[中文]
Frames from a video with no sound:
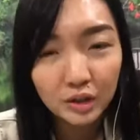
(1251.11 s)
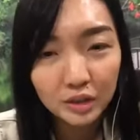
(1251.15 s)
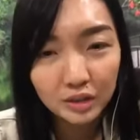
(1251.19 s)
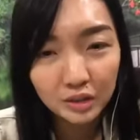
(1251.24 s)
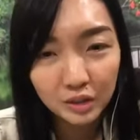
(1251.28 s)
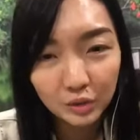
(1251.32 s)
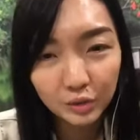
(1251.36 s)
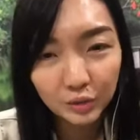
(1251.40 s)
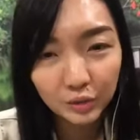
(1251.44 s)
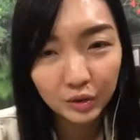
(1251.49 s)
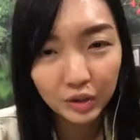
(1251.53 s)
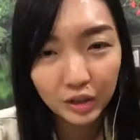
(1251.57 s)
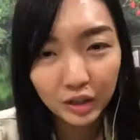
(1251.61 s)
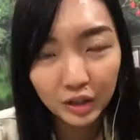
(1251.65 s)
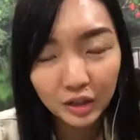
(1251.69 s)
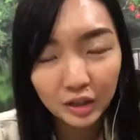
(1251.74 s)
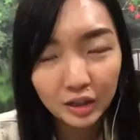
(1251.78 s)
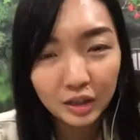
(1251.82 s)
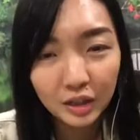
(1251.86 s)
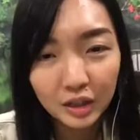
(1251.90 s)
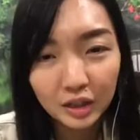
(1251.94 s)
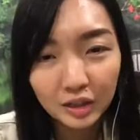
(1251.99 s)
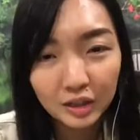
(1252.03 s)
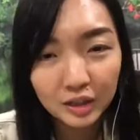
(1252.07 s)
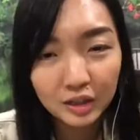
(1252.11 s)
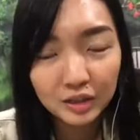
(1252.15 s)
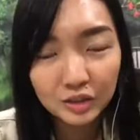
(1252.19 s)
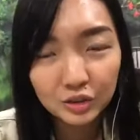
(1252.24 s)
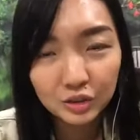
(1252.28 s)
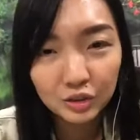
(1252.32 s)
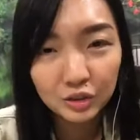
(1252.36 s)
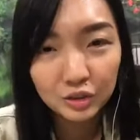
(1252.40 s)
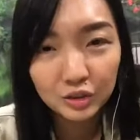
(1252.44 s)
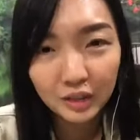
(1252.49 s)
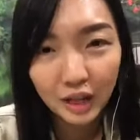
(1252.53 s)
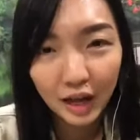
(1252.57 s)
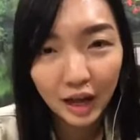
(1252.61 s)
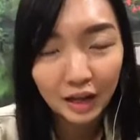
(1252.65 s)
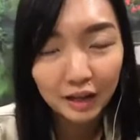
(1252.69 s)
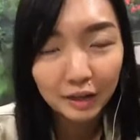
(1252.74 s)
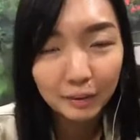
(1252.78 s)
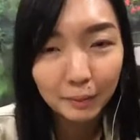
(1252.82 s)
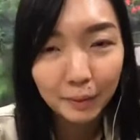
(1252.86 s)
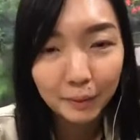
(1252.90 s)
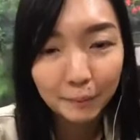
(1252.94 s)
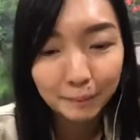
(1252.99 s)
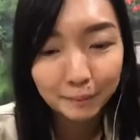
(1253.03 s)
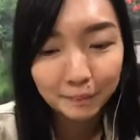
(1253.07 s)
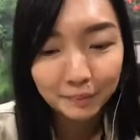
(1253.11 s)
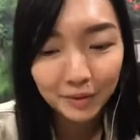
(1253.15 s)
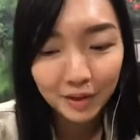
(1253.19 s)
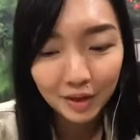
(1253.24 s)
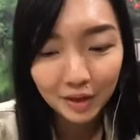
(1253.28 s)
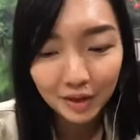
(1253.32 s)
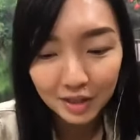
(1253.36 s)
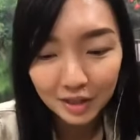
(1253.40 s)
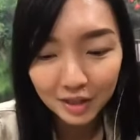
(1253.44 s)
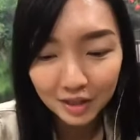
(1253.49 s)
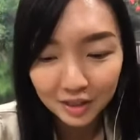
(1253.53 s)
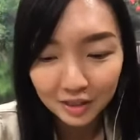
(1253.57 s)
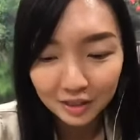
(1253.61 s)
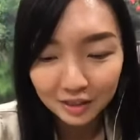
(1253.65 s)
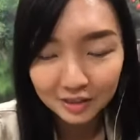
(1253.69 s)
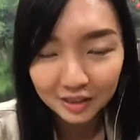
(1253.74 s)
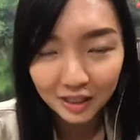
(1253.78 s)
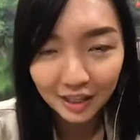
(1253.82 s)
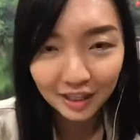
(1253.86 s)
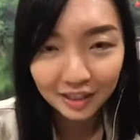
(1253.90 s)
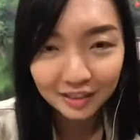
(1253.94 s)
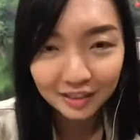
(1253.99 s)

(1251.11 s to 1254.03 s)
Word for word: 样我可以一个一个去打你们。这样，